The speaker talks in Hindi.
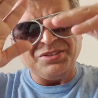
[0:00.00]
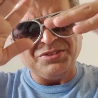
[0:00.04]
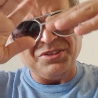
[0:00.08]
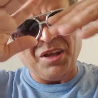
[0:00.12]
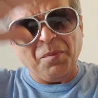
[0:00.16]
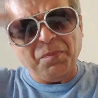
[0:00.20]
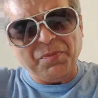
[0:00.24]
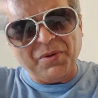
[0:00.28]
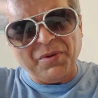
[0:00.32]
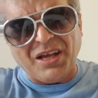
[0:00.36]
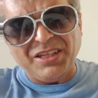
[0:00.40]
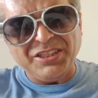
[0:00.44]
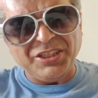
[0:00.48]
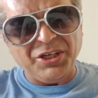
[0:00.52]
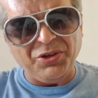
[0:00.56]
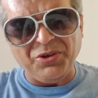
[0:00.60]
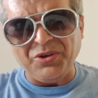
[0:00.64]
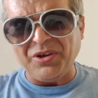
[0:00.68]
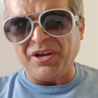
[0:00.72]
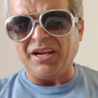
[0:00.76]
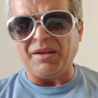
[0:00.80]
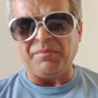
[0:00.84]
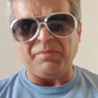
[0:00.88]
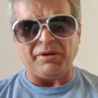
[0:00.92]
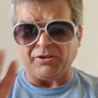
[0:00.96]
सब कहाँ से
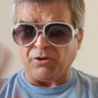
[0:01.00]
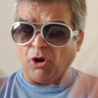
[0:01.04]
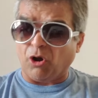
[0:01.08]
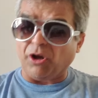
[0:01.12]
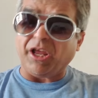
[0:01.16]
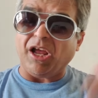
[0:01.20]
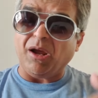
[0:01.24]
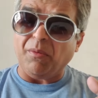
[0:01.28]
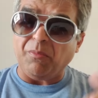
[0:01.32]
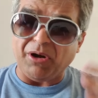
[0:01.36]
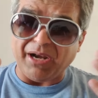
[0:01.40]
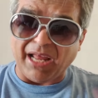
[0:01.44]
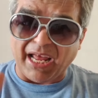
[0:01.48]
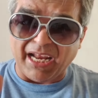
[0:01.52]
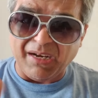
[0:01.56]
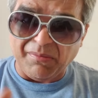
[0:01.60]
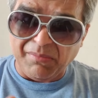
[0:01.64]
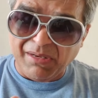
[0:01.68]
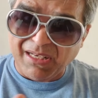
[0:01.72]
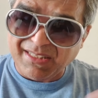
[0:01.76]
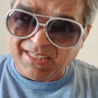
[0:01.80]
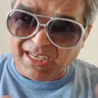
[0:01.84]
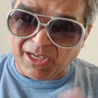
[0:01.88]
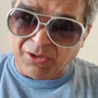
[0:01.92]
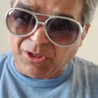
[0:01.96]
हो रहे है बट टॉकिंग अबाउट
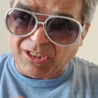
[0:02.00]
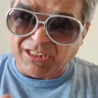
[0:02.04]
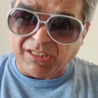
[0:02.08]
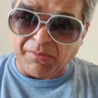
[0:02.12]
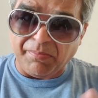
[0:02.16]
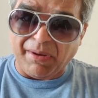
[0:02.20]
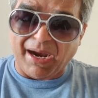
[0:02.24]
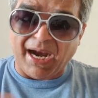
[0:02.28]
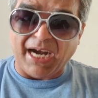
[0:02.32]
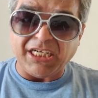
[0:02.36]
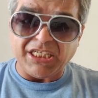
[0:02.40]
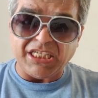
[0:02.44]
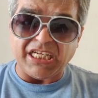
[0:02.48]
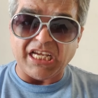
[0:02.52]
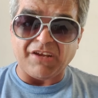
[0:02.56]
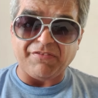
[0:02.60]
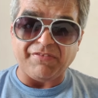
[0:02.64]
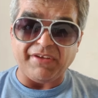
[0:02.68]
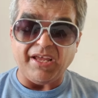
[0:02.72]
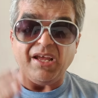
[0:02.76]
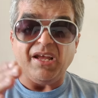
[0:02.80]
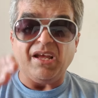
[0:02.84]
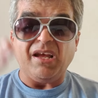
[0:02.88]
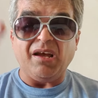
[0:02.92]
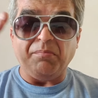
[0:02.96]
एनिमल्स एनो इट्स अ बैड
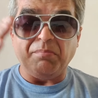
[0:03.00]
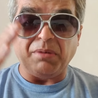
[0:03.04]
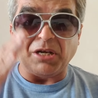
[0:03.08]
सेगवे